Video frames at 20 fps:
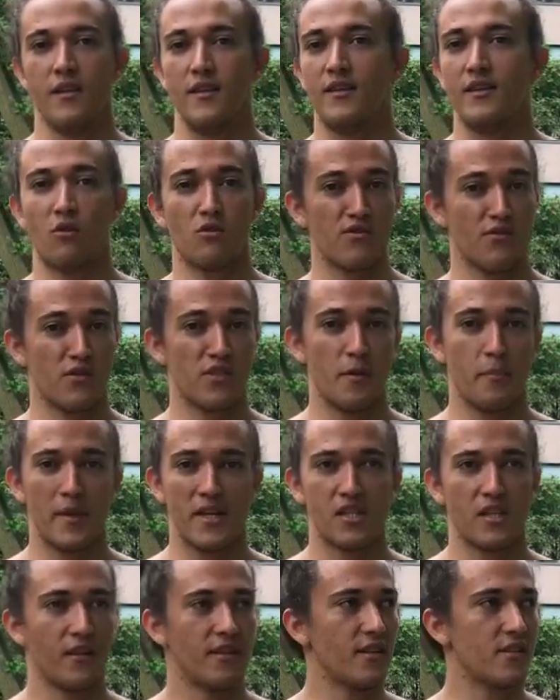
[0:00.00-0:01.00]
Então, se você
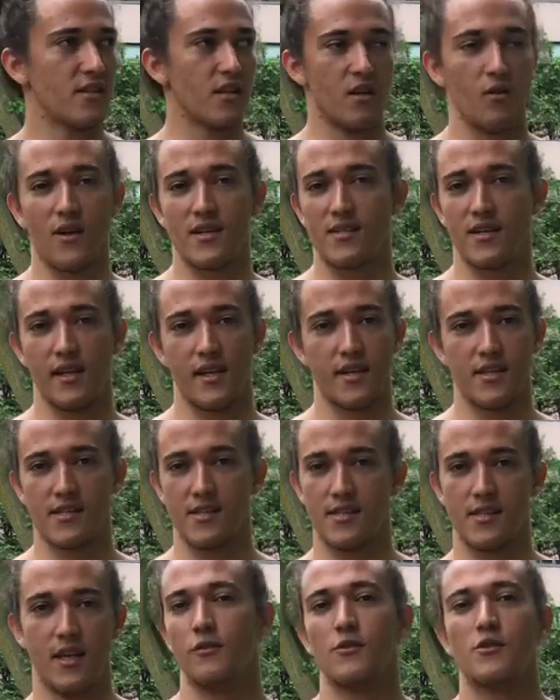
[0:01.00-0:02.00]
prestar atenção às
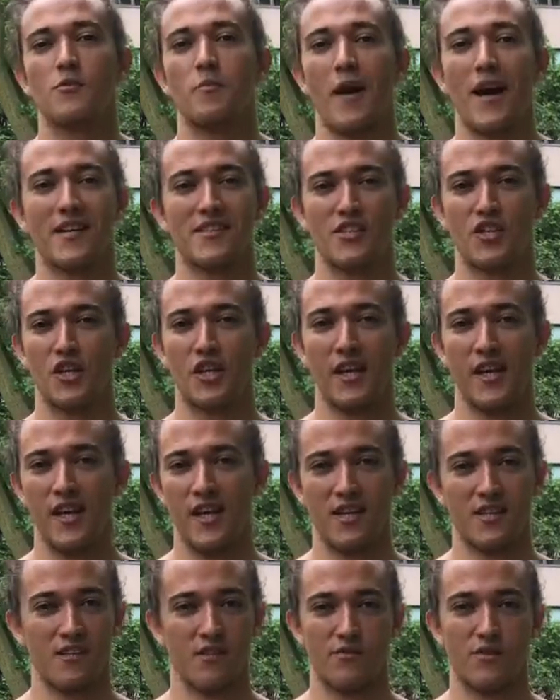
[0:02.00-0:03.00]
crianças nos parques de
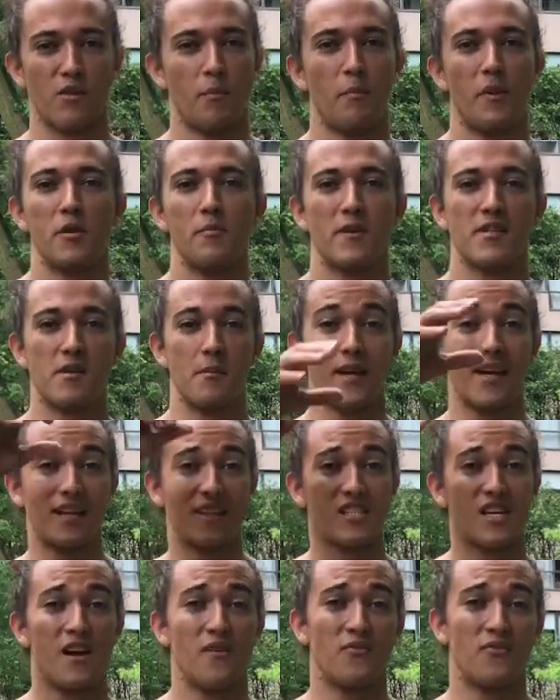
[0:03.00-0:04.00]
crianças, você pode perceber que
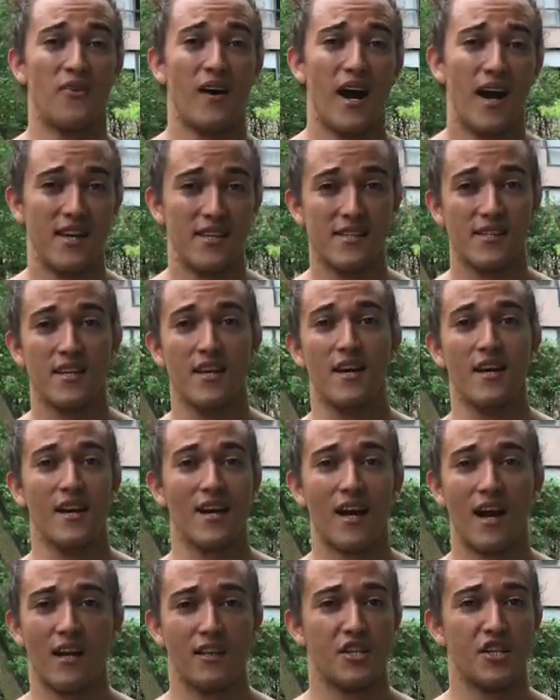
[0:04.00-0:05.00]
ela já faz
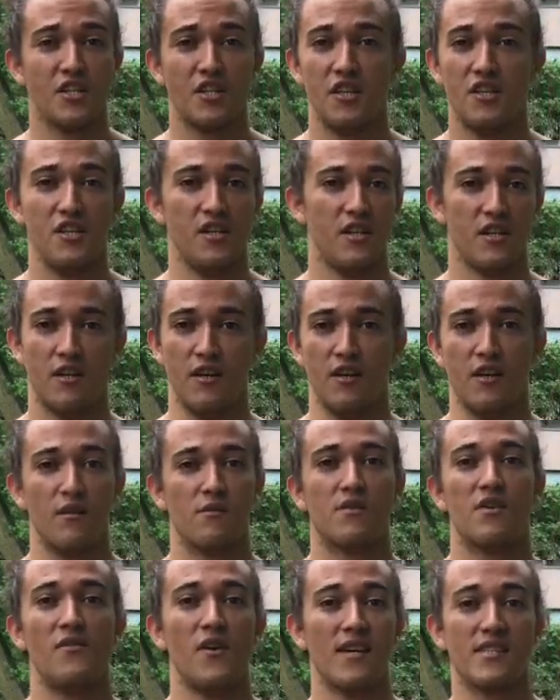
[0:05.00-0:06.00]
calistenia.
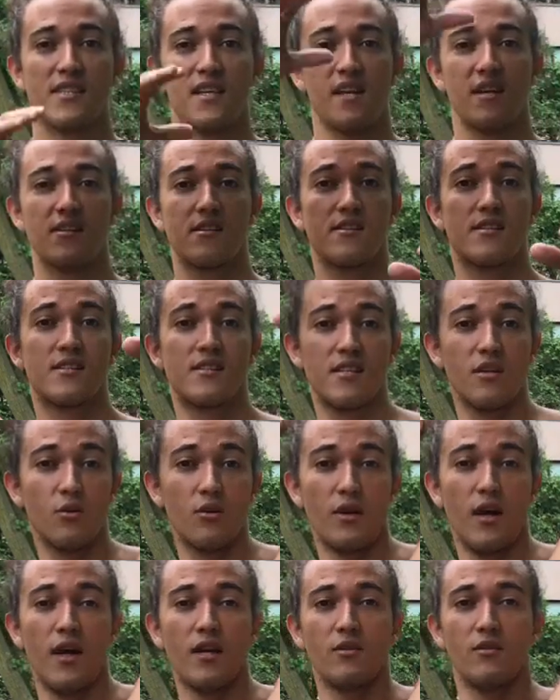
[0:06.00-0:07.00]
Você vê as crianças
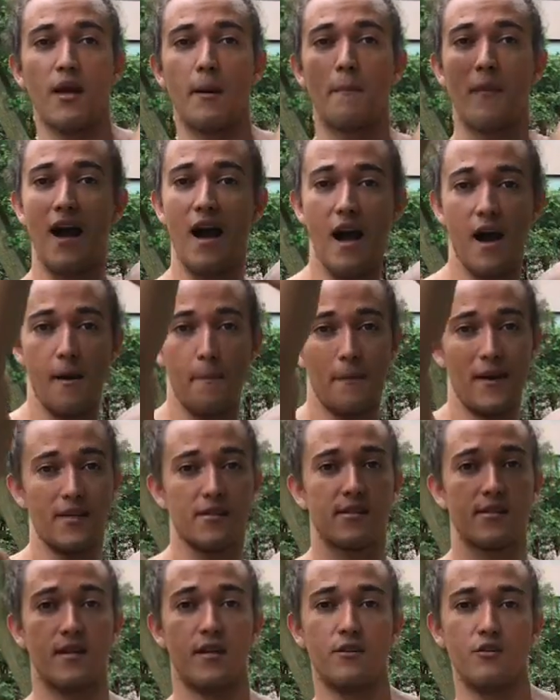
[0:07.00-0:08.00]
segurando na barra,
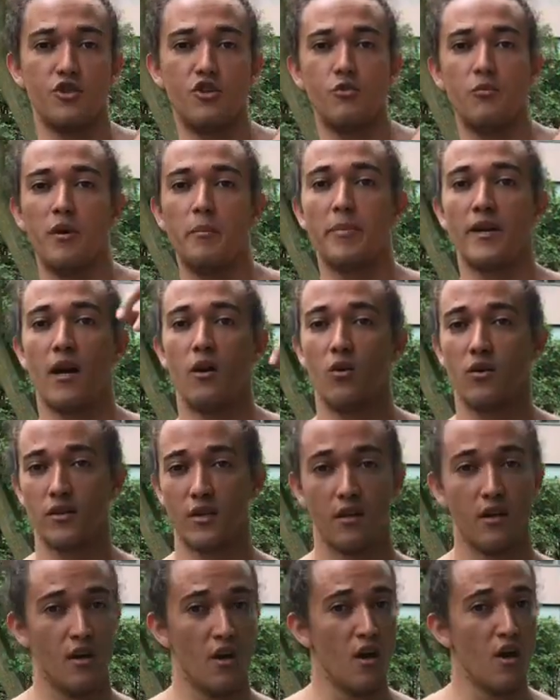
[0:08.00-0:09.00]
passando de uma para
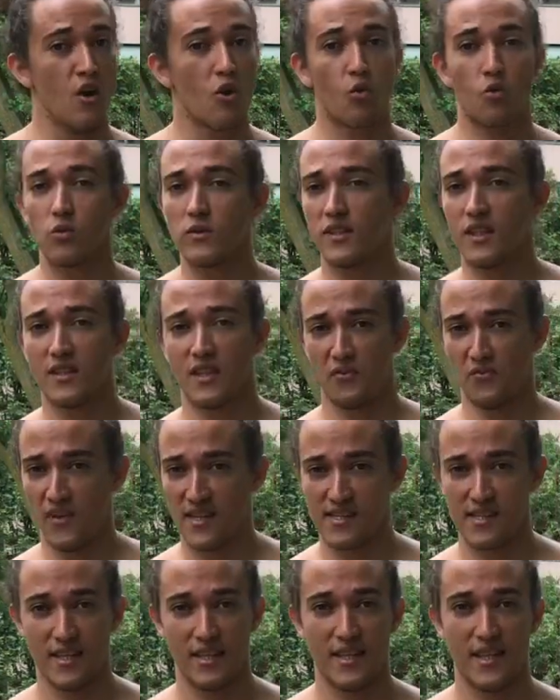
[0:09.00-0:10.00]
outra com tanta
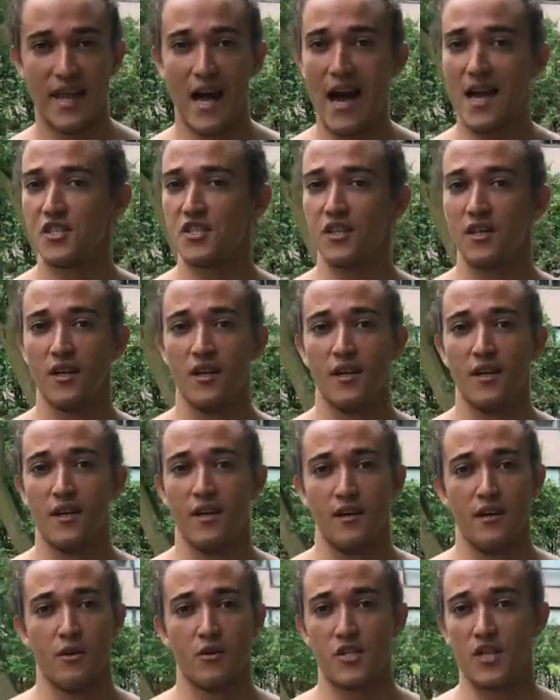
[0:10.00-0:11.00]
facilidade.
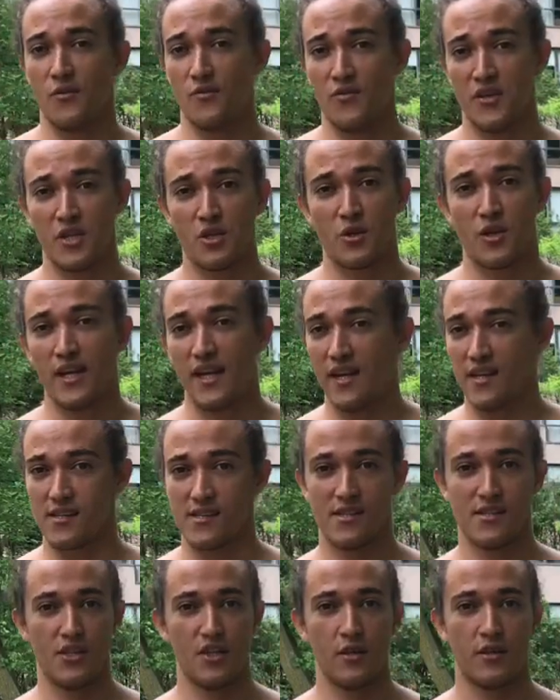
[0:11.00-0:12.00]
Eu já vejo
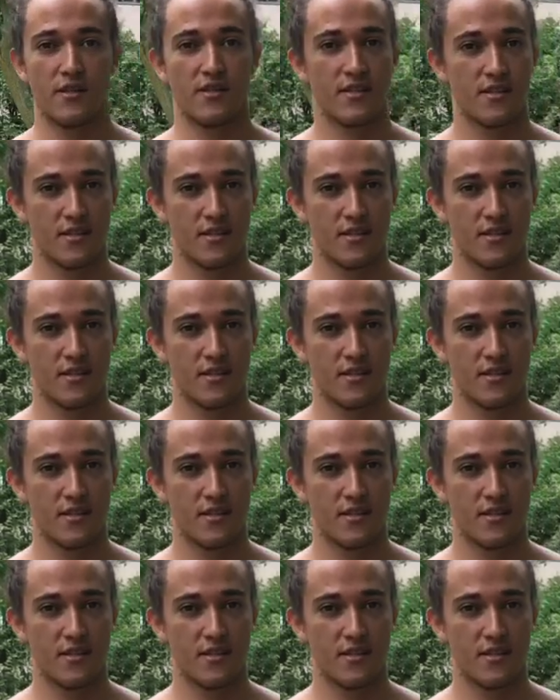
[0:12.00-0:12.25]
crianças de